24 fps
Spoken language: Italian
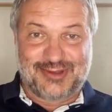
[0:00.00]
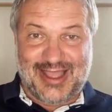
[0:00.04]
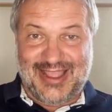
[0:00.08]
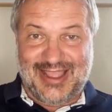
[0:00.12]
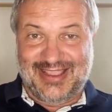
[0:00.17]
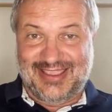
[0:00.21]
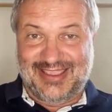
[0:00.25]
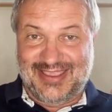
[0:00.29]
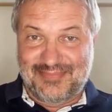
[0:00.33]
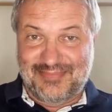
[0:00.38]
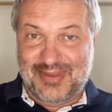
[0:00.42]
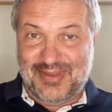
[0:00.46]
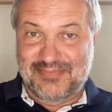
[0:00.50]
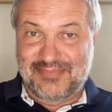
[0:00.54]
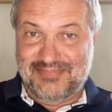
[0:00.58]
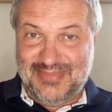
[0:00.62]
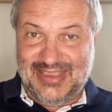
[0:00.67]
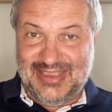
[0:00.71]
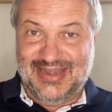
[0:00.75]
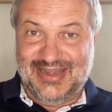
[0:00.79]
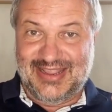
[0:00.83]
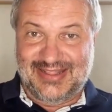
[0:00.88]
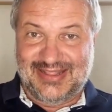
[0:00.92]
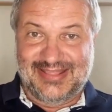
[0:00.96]
anche i
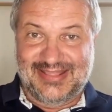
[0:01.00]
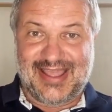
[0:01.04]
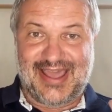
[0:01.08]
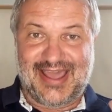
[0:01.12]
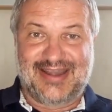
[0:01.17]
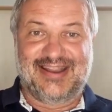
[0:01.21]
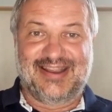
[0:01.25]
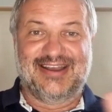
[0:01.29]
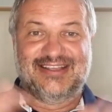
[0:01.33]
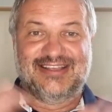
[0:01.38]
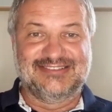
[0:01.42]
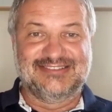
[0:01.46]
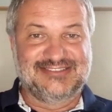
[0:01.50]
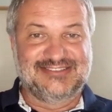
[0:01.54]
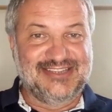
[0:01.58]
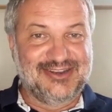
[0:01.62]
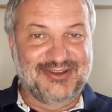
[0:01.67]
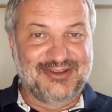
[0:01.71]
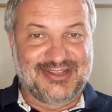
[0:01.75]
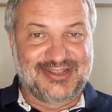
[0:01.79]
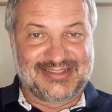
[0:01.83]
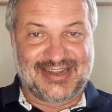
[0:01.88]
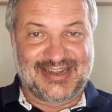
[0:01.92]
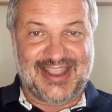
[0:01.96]
bambini, ad andare
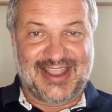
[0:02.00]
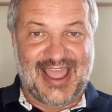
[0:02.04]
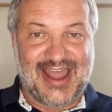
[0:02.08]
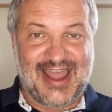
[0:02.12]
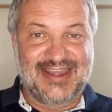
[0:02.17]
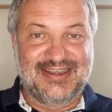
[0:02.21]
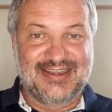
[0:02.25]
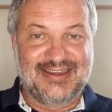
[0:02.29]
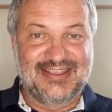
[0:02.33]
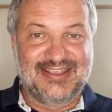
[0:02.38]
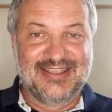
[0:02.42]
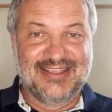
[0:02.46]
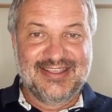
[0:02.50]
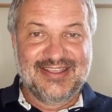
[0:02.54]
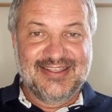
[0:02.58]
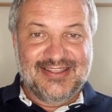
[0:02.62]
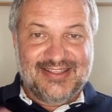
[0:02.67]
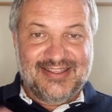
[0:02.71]
all'asilo a tre anni,